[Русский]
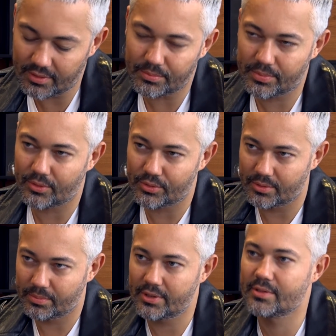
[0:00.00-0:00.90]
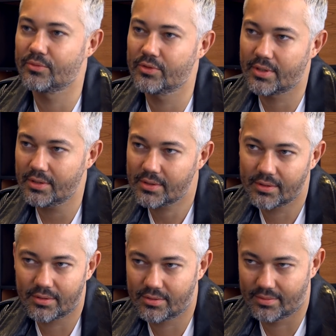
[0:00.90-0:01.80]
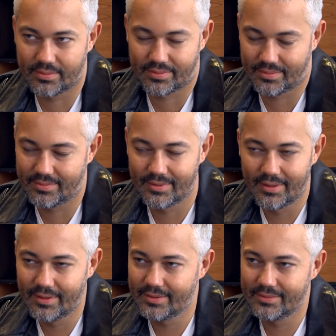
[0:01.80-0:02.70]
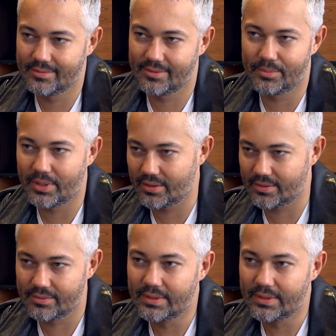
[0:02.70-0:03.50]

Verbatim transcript: я бы крутил пальцем виска, сказал, что это бред.